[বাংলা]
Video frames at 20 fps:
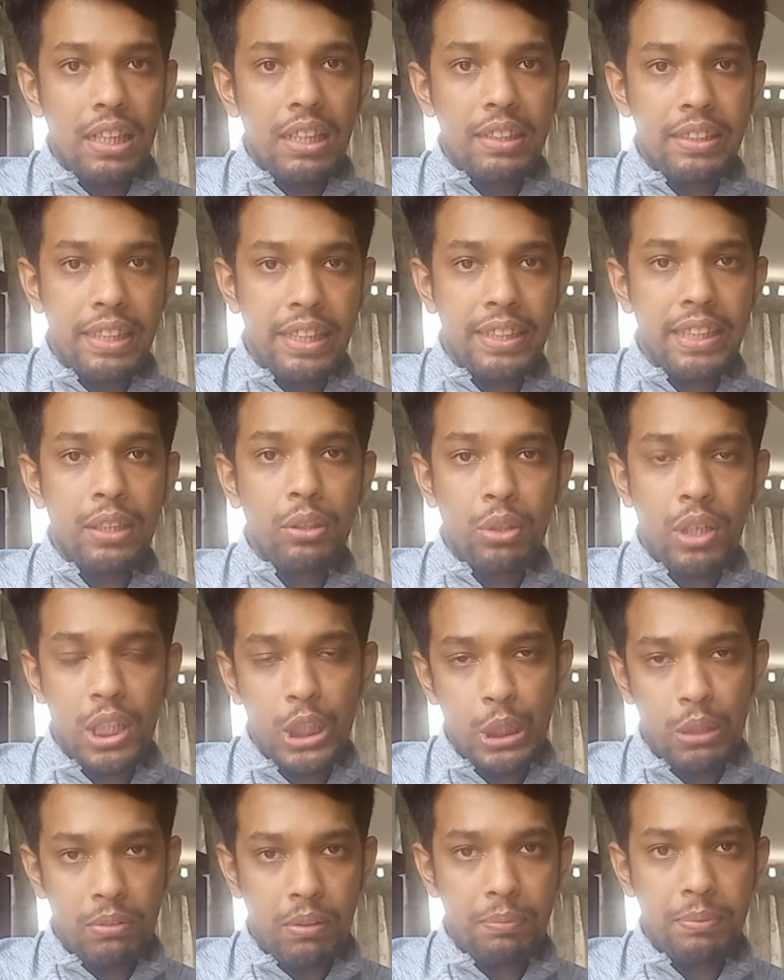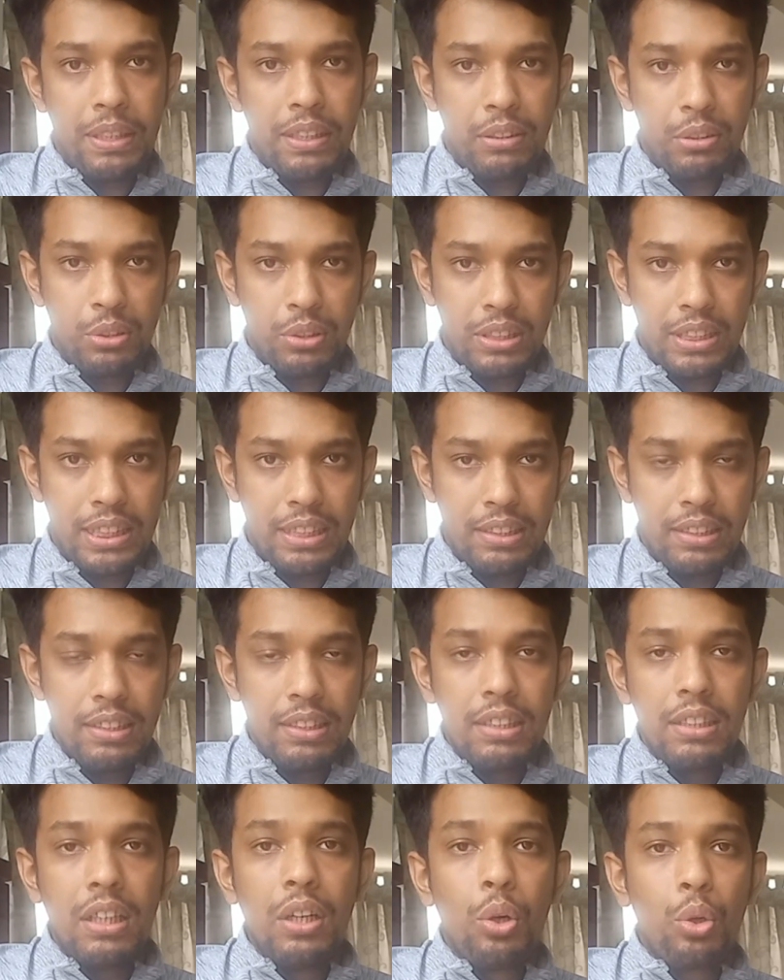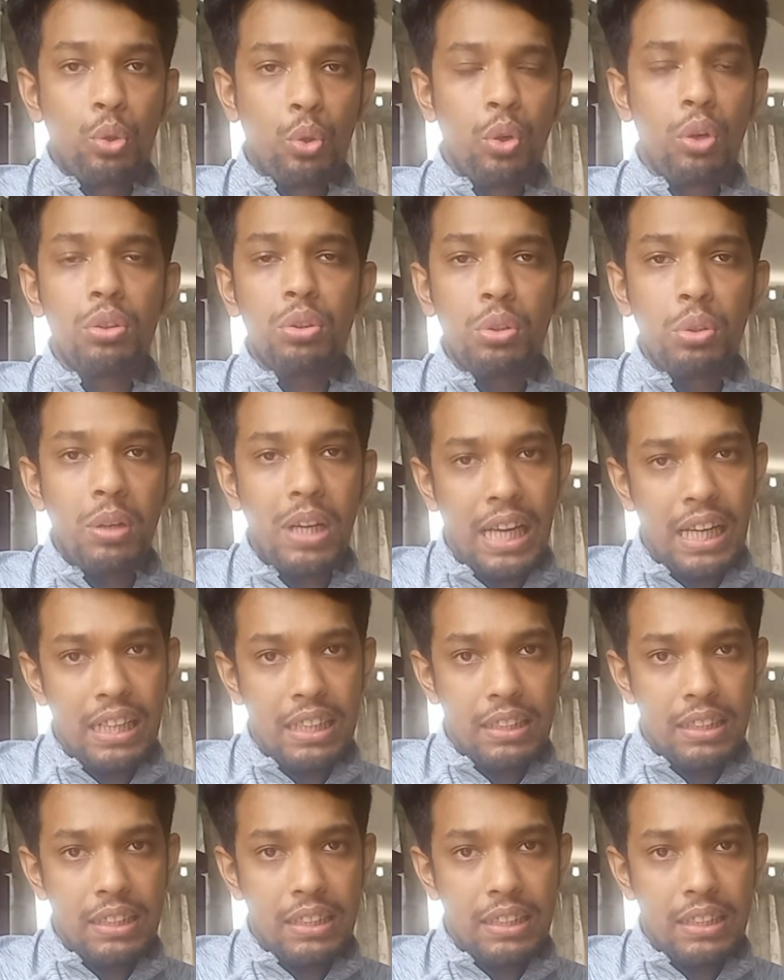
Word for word: তেতে ওঠা জবাব দেওয়া হচ্ছে কোর্তোয়া